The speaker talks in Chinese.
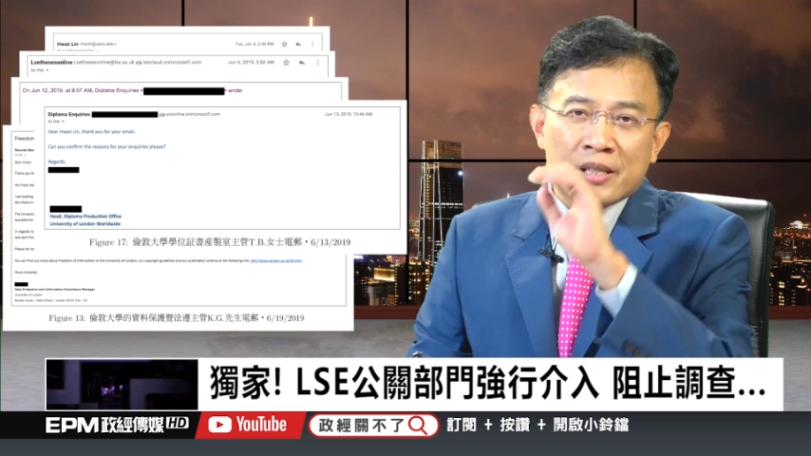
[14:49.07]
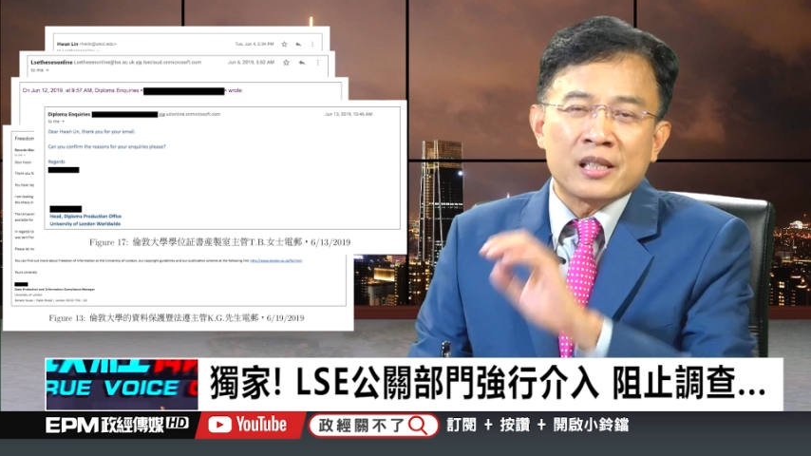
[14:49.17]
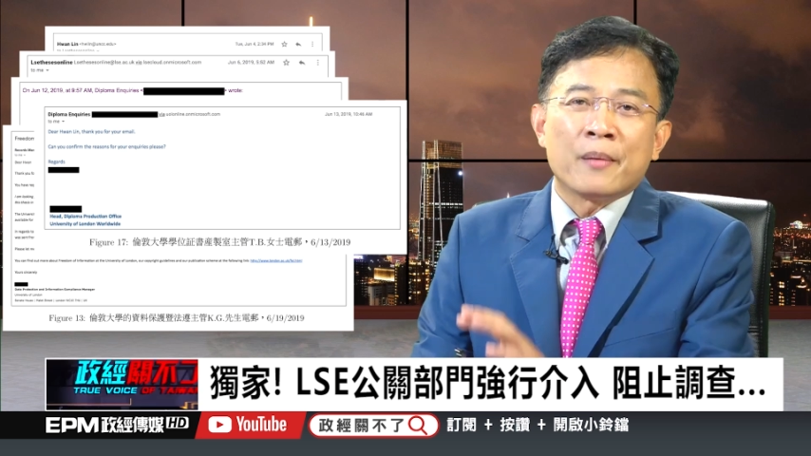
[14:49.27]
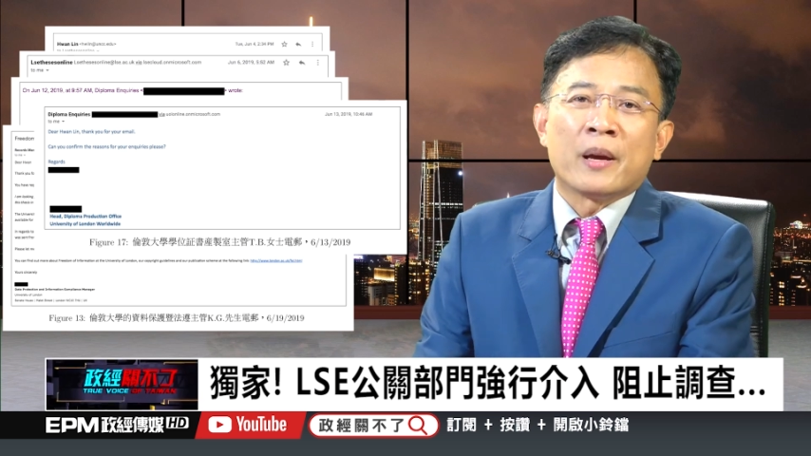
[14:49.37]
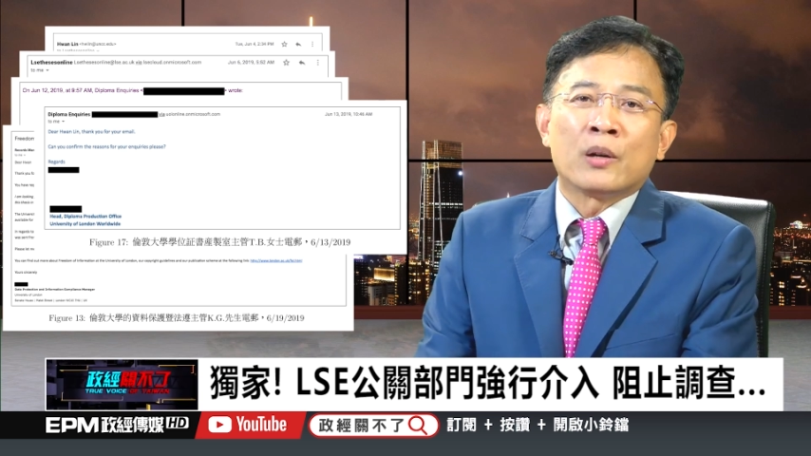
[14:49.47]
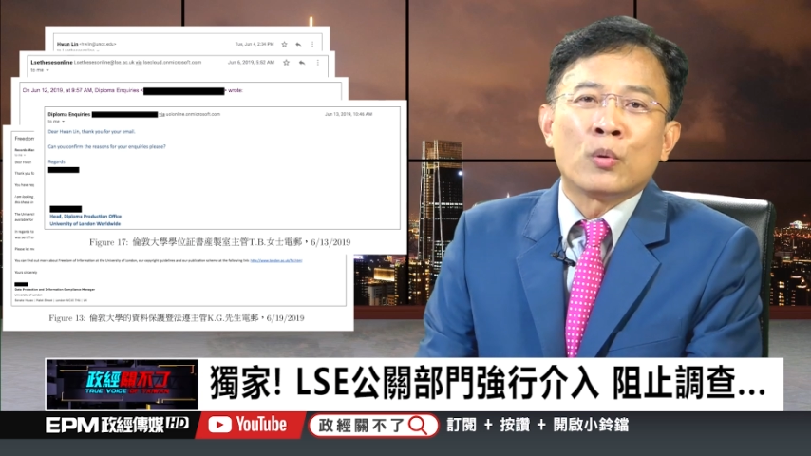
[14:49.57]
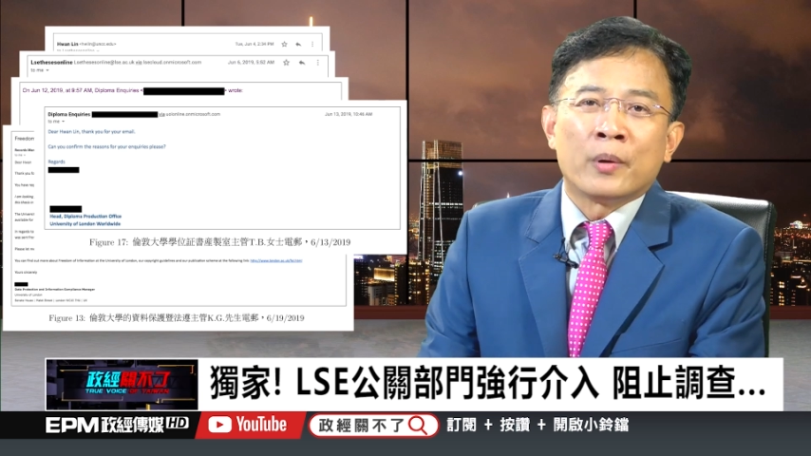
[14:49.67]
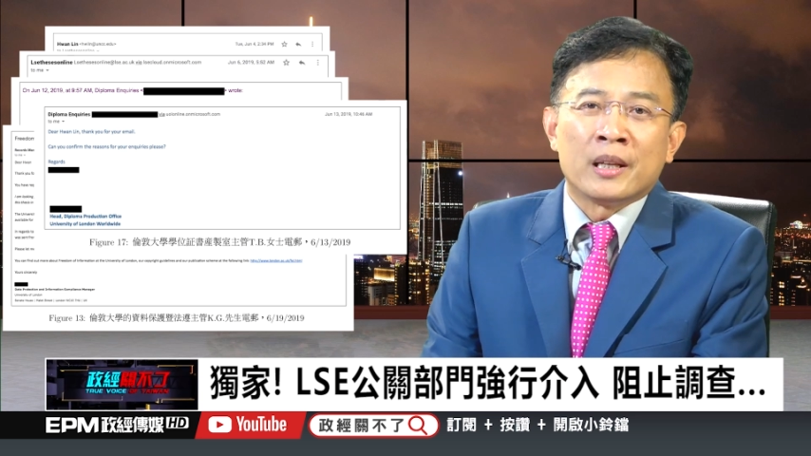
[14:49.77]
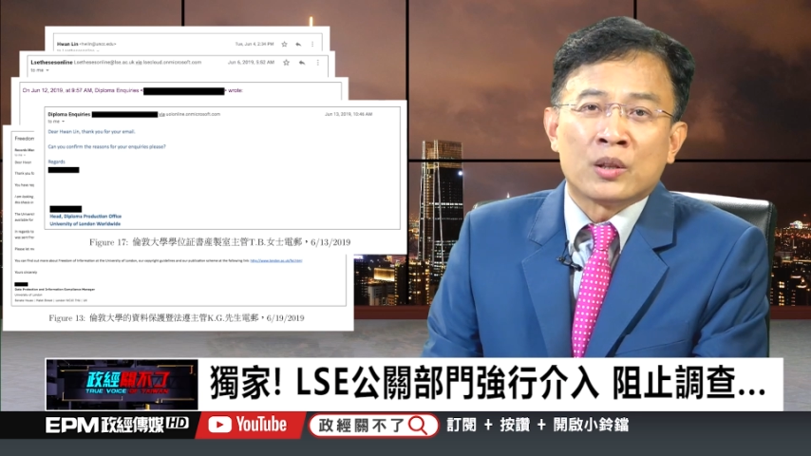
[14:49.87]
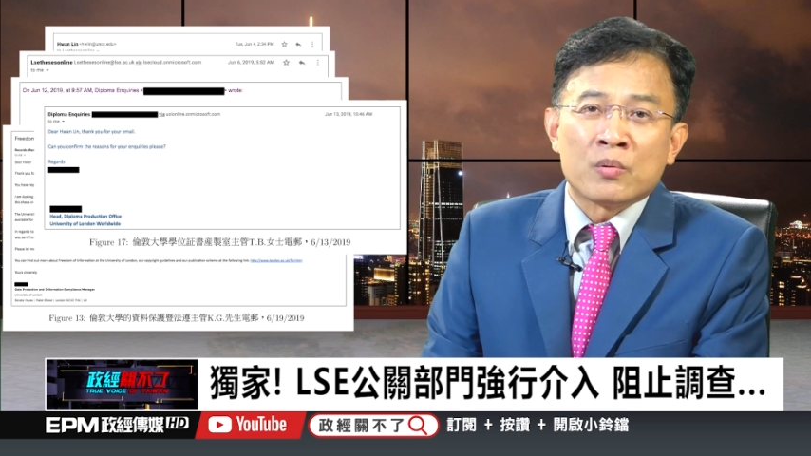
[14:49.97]
次也没人会
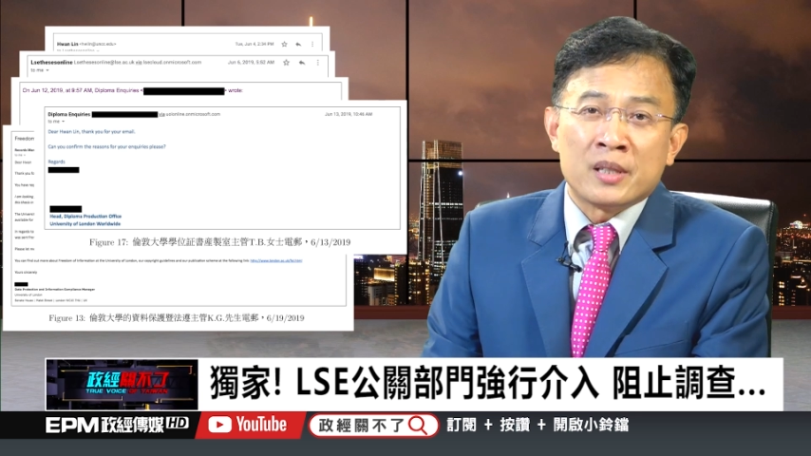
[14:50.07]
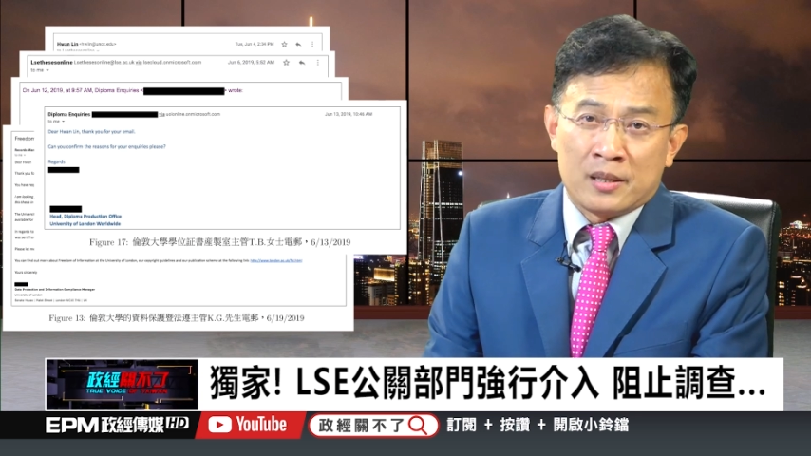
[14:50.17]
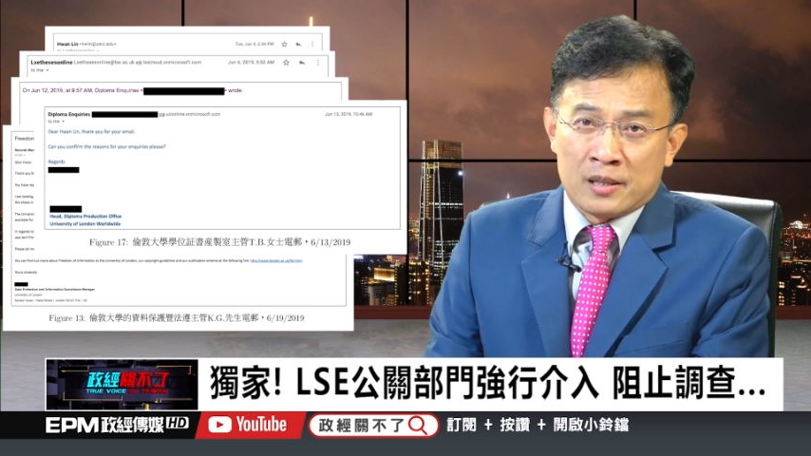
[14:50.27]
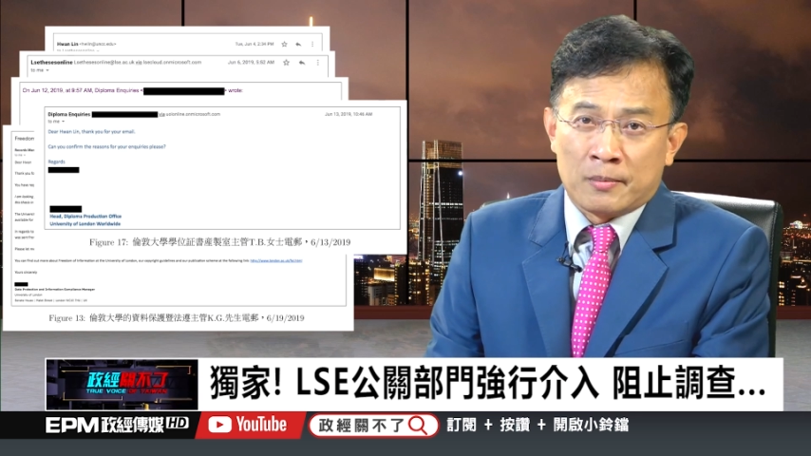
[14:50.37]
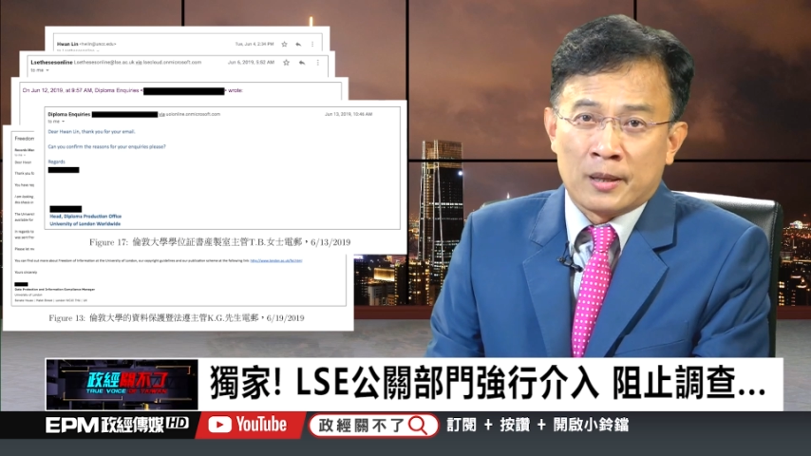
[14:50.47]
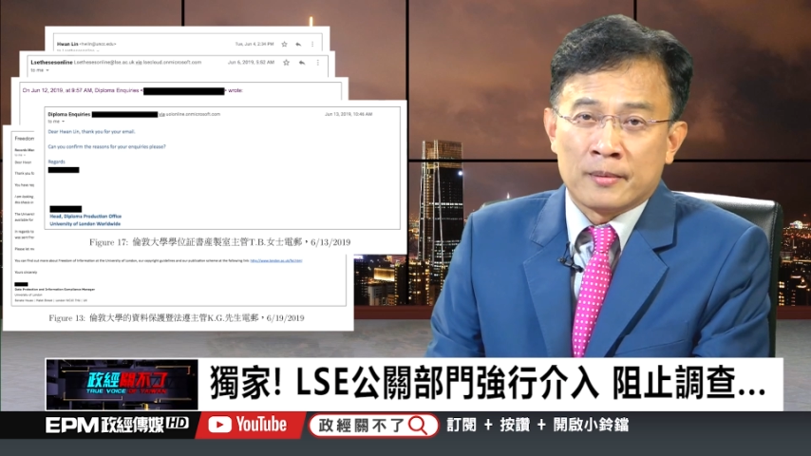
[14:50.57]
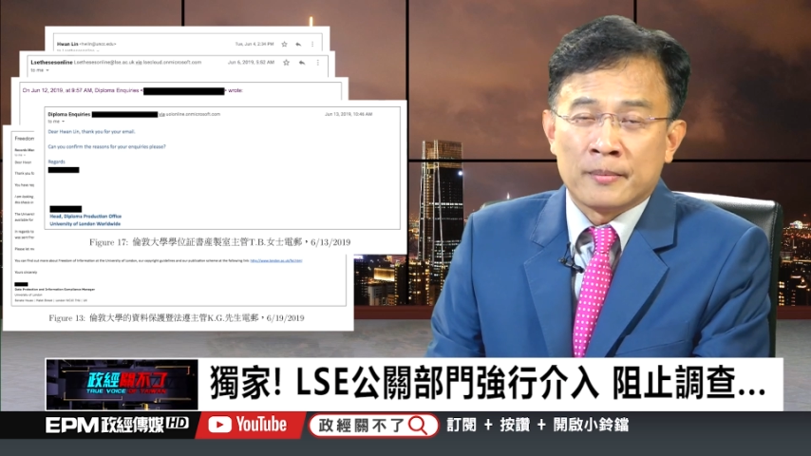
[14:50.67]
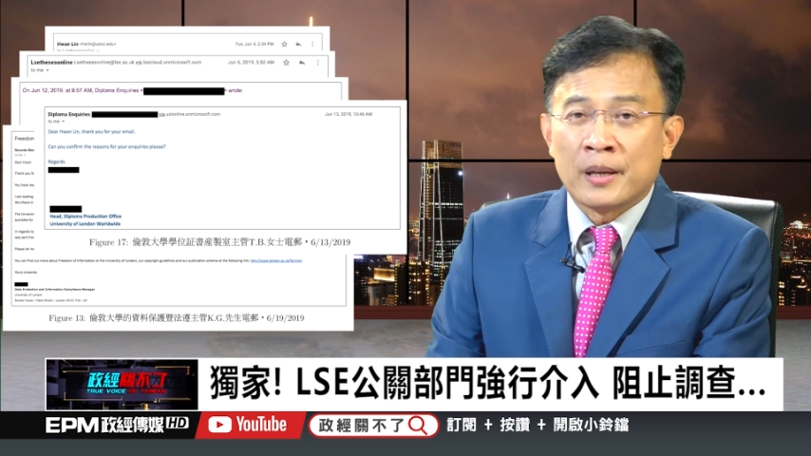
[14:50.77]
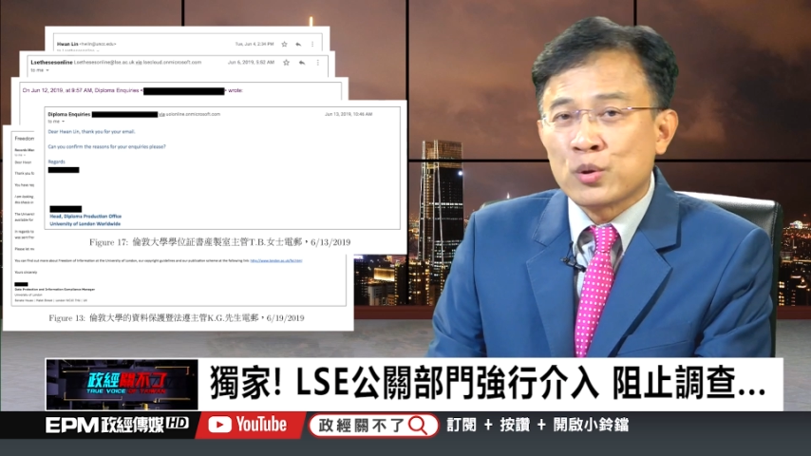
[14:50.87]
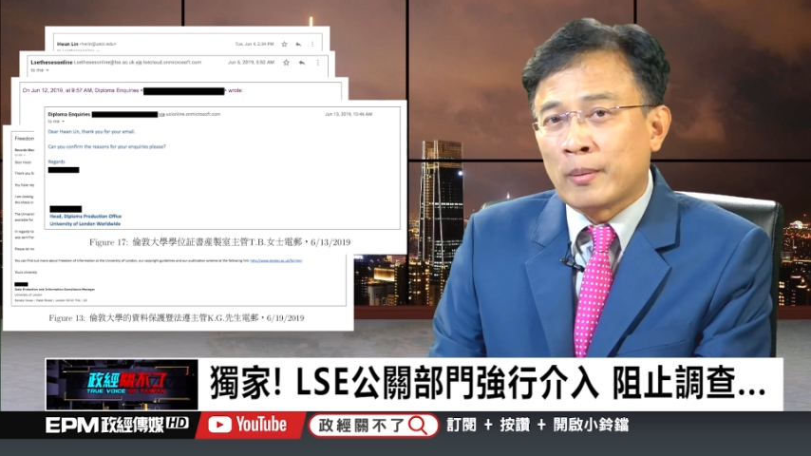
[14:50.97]
问你动机是什么，
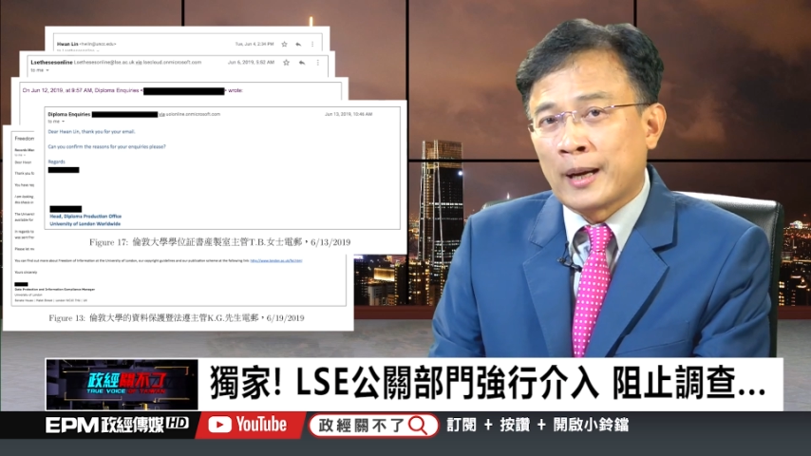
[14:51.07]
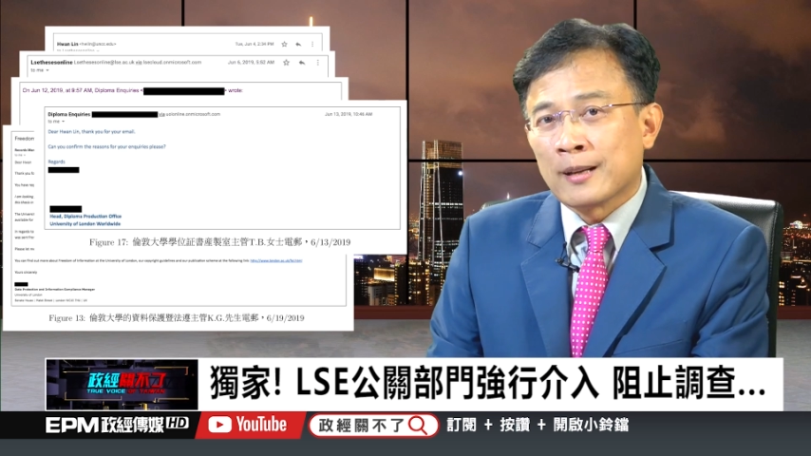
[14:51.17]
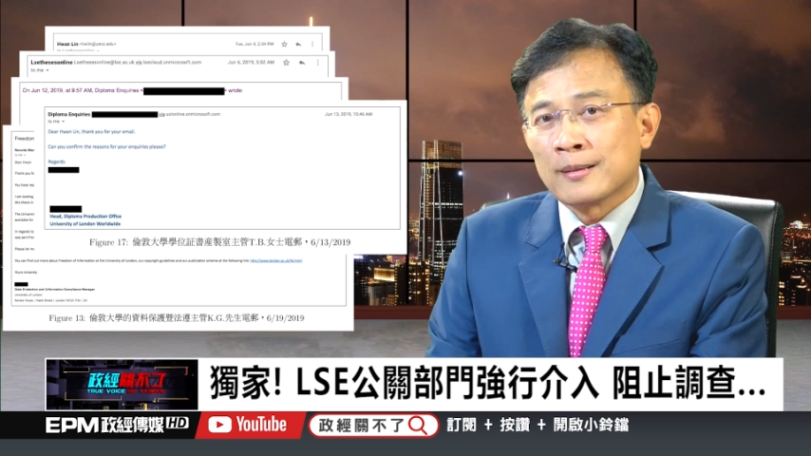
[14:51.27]
没错吧？